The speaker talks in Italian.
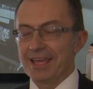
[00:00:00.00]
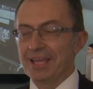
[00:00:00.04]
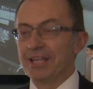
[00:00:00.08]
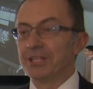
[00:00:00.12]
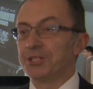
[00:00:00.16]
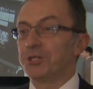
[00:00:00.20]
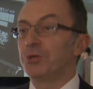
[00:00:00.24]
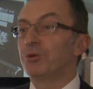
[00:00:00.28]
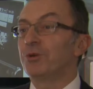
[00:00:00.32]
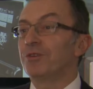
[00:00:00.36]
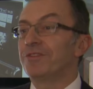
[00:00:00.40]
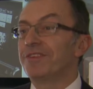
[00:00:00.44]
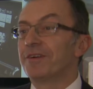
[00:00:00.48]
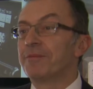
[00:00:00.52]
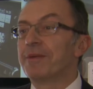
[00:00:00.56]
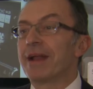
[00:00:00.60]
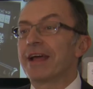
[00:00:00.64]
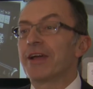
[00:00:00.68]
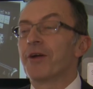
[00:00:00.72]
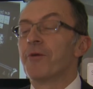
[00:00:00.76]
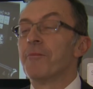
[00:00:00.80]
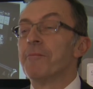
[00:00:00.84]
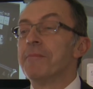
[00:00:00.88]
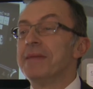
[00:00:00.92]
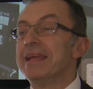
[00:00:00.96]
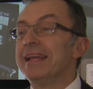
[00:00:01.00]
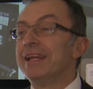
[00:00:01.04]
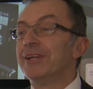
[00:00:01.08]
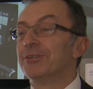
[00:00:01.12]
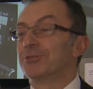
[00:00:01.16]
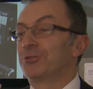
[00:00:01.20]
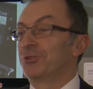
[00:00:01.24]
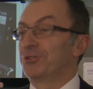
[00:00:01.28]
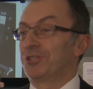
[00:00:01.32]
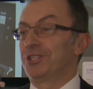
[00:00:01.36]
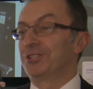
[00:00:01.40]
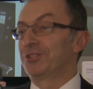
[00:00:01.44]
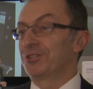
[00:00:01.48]
Il 5 febbraio
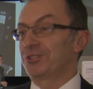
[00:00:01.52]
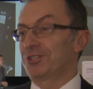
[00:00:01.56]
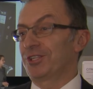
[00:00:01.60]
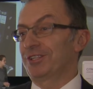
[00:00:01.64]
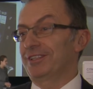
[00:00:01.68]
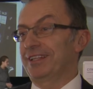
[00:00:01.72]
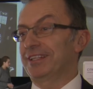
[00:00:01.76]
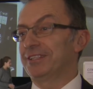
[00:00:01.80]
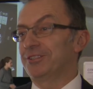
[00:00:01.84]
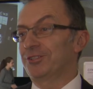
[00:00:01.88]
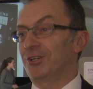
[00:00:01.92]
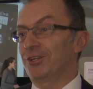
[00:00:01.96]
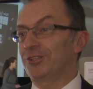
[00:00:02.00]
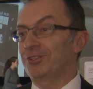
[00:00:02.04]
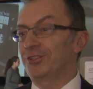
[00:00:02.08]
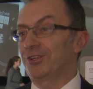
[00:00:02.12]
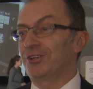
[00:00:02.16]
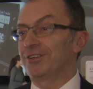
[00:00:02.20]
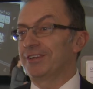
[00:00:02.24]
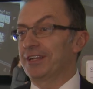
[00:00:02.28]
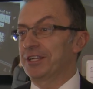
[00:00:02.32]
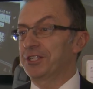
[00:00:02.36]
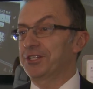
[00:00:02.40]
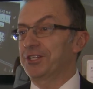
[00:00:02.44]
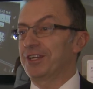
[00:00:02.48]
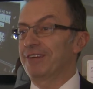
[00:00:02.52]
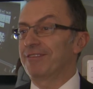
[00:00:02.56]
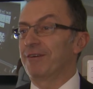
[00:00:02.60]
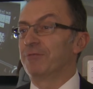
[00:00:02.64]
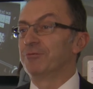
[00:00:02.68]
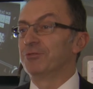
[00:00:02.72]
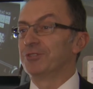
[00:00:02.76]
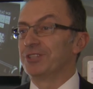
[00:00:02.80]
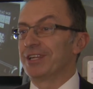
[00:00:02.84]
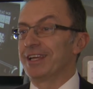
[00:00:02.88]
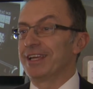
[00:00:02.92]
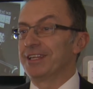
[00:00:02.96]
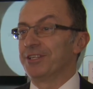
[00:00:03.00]
1878 nasceva
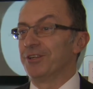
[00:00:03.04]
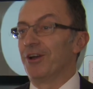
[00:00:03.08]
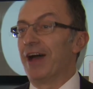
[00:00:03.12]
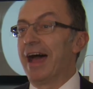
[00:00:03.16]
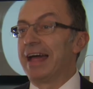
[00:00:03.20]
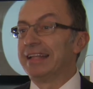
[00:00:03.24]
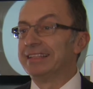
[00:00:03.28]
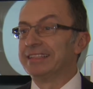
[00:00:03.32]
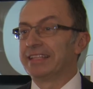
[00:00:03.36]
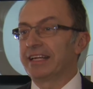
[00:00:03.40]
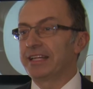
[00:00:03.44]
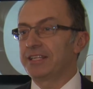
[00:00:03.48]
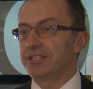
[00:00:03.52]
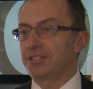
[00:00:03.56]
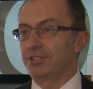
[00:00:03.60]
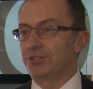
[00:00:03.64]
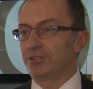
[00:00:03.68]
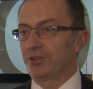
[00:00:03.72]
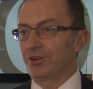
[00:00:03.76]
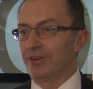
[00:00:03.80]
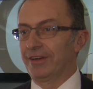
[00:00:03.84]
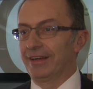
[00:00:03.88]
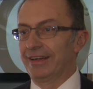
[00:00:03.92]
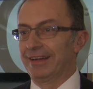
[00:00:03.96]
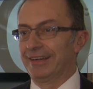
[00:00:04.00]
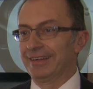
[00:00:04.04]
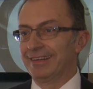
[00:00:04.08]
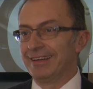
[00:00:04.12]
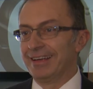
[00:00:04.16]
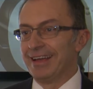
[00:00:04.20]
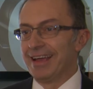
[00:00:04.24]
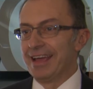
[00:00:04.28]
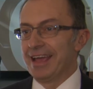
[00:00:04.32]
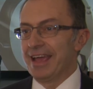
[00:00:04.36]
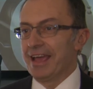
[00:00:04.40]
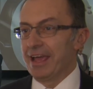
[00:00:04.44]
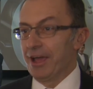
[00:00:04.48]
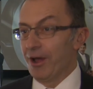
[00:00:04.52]
un genio, André Citroën,
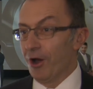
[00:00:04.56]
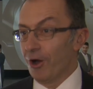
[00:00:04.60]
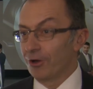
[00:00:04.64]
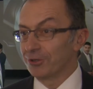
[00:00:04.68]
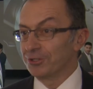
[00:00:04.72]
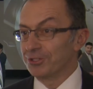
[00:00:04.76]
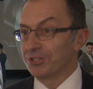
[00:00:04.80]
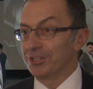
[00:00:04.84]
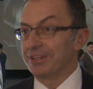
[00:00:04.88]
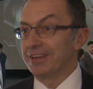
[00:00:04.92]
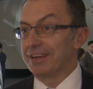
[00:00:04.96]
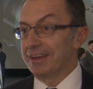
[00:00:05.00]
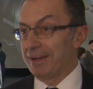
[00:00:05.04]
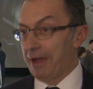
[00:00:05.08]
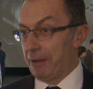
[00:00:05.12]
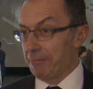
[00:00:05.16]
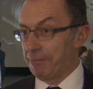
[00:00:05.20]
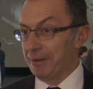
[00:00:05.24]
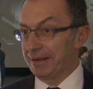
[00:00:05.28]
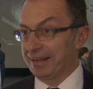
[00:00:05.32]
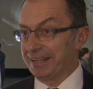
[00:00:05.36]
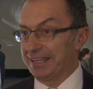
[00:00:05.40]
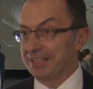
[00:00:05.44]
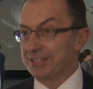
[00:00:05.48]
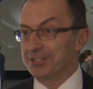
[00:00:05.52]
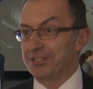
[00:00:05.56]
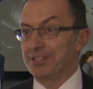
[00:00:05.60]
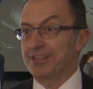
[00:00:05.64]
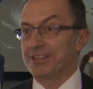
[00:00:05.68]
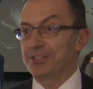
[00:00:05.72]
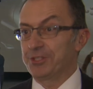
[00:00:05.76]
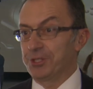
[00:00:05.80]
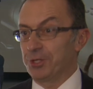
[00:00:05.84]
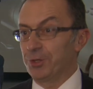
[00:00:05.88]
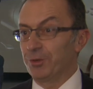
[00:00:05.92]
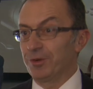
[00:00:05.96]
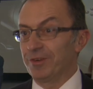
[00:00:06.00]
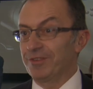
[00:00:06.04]
e oggi a Parigi,
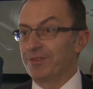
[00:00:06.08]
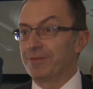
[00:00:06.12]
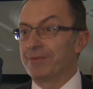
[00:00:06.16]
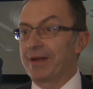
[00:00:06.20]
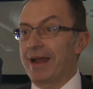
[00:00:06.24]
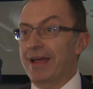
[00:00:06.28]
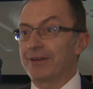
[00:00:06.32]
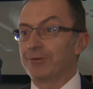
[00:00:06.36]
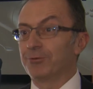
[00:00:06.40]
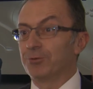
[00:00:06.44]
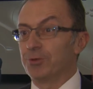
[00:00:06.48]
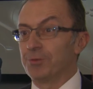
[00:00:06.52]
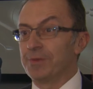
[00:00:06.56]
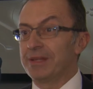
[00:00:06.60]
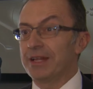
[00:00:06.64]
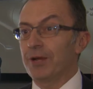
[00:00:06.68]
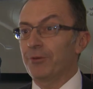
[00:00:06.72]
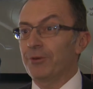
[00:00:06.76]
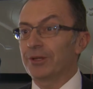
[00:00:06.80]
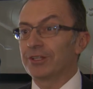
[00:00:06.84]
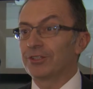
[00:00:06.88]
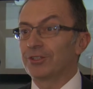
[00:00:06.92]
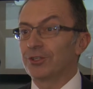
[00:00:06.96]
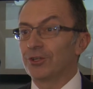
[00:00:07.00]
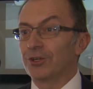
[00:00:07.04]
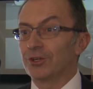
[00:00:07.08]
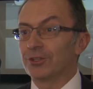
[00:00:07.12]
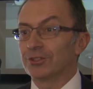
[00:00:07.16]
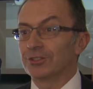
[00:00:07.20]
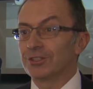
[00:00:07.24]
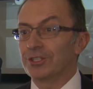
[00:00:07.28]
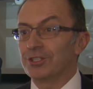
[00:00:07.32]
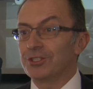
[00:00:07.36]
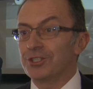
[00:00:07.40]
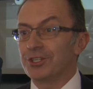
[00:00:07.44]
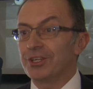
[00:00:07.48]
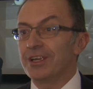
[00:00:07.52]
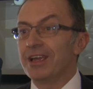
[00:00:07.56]
5 febbraio
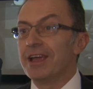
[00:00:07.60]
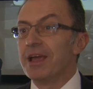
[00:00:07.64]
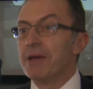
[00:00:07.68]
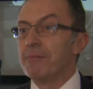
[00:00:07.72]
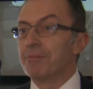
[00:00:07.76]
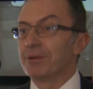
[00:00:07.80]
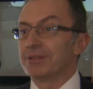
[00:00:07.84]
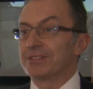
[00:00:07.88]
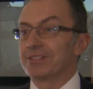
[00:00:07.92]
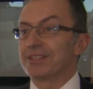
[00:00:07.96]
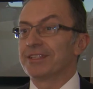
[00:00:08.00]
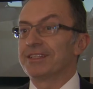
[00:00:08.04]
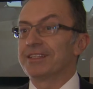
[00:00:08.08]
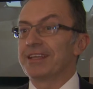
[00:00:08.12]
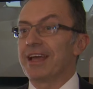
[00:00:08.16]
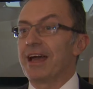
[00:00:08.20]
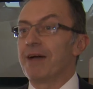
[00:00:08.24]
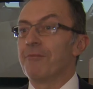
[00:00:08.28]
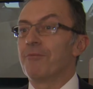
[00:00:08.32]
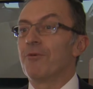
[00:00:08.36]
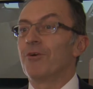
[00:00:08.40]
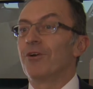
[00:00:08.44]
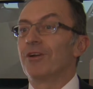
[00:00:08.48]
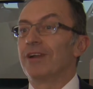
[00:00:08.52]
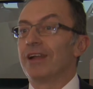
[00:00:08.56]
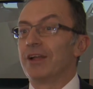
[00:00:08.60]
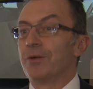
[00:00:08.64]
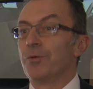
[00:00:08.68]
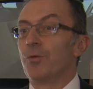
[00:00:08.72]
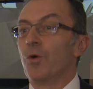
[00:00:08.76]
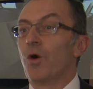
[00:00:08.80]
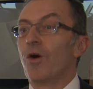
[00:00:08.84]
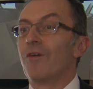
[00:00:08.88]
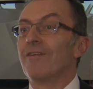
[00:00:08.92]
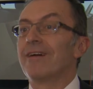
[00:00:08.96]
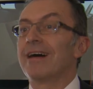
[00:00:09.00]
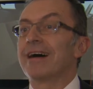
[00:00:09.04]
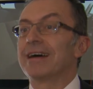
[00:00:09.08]
2014, presentiamo la
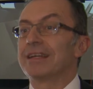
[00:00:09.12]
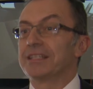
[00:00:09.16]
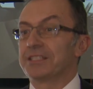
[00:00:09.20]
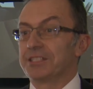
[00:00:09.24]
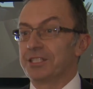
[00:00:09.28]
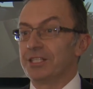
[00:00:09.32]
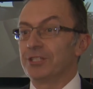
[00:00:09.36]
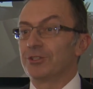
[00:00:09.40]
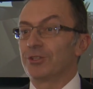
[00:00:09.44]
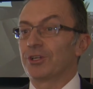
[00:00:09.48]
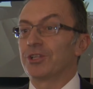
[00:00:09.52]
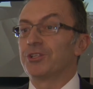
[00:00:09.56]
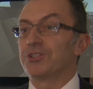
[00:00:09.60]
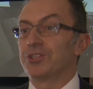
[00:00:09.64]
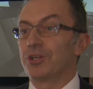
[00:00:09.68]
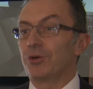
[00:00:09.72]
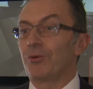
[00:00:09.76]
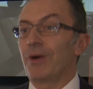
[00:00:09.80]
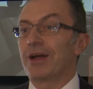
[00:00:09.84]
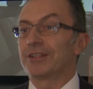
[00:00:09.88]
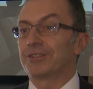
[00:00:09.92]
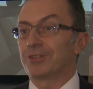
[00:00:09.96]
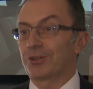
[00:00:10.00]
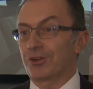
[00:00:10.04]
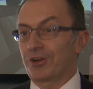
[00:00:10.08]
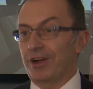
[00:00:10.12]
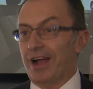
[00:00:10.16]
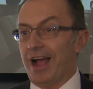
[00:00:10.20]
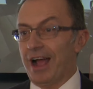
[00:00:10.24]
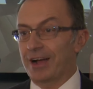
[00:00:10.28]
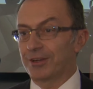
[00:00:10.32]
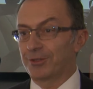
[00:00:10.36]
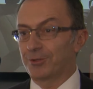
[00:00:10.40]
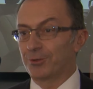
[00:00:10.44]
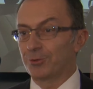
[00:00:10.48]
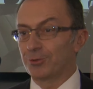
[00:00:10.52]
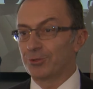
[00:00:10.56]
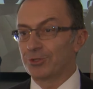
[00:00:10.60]
nuova Citroën C4
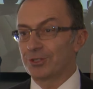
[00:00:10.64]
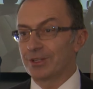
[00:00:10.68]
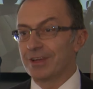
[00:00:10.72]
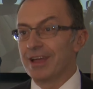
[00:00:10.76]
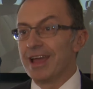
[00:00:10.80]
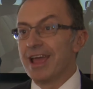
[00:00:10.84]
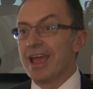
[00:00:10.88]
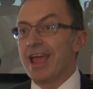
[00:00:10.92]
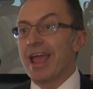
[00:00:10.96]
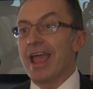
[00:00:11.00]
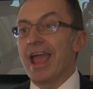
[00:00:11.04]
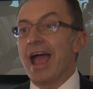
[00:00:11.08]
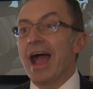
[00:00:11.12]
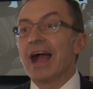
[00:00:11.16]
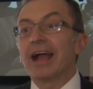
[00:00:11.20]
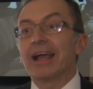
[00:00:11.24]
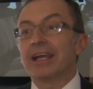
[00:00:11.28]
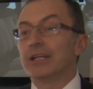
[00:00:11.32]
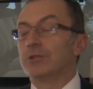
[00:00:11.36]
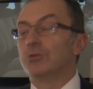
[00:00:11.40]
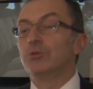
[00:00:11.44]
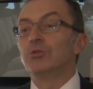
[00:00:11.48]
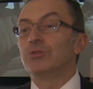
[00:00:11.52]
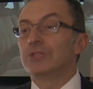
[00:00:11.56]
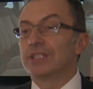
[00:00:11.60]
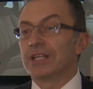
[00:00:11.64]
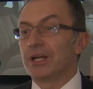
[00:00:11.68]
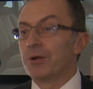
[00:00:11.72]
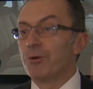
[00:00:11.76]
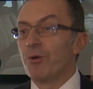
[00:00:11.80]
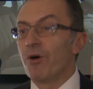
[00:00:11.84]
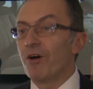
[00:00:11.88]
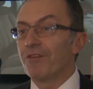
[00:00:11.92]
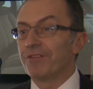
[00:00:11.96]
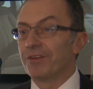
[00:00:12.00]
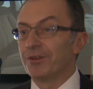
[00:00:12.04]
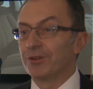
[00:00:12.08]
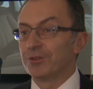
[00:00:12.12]
Cactus e anche tutta la
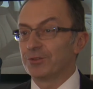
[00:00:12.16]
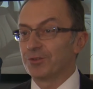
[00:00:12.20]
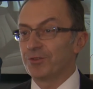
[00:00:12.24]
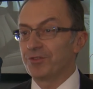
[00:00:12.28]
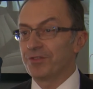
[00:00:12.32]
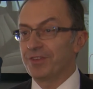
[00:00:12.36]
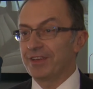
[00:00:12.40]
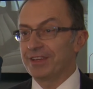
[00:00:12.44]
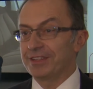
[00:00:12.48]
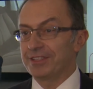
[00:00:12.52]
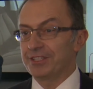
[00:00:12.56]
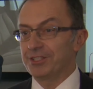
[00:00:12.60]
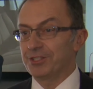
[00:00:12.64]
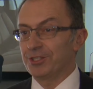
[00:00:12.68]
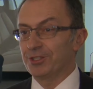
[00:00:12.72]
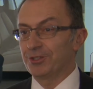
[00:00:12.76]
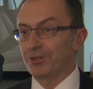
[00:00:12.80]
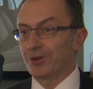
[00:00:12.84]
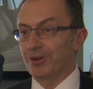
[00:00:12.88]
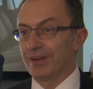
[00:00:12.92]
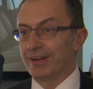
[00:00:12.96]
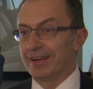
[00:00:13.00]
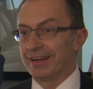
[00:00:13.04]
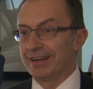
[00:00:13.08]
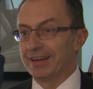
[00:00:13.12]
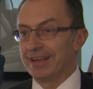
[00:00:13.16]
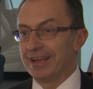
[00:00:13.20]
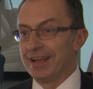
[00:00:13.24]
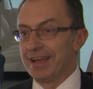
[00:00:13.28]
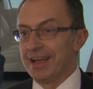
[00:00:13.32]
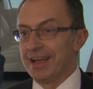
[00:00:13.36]
nuova filosofia di Citroën.